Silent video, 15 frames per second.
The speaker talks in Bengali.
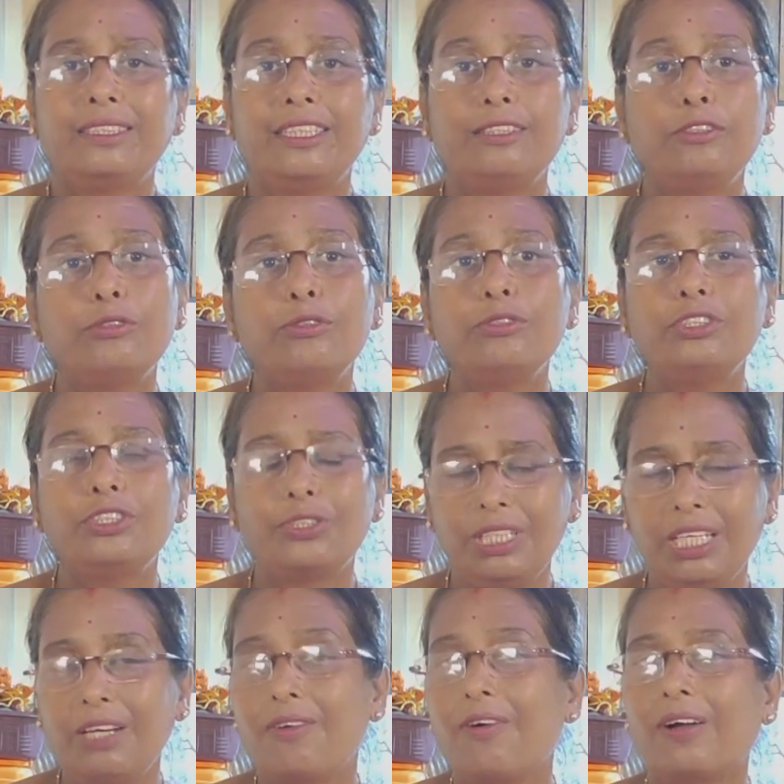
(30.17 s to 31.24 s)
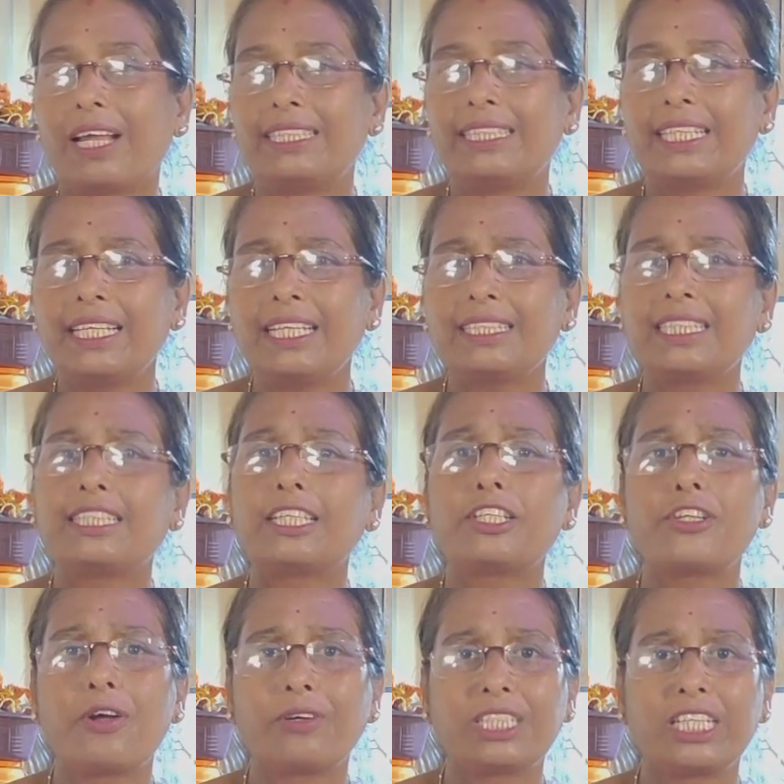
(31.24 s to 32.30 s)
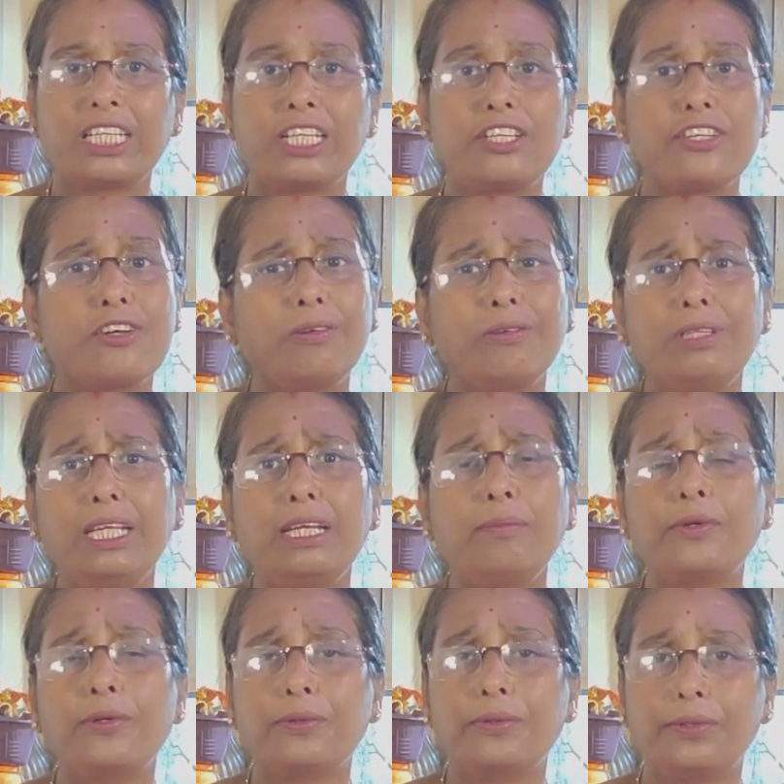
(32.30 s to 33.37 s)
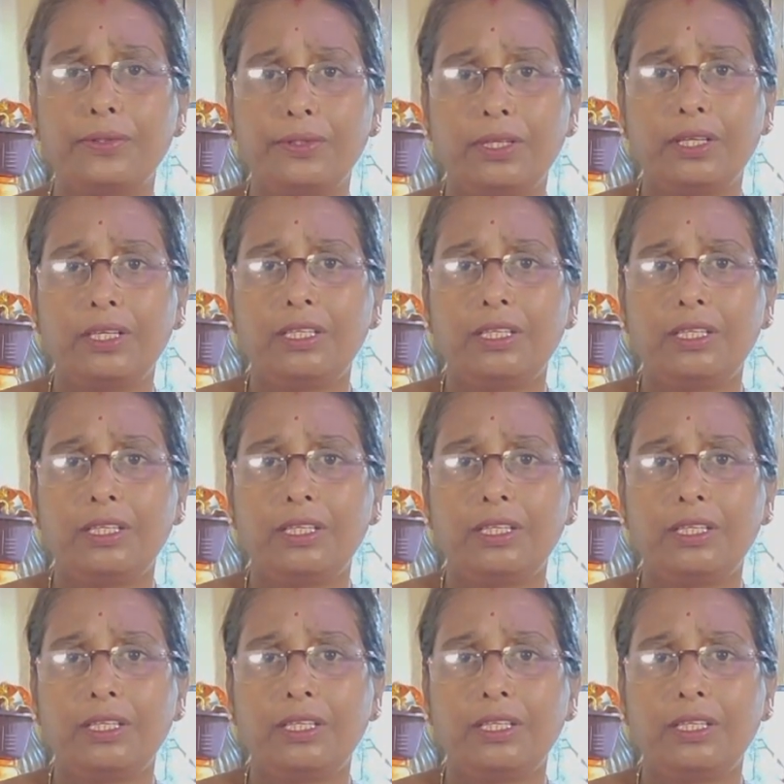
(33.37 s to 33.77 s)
কিন্তু যদি করা যায় না সেটা সংসারের সকলের মঙ্গল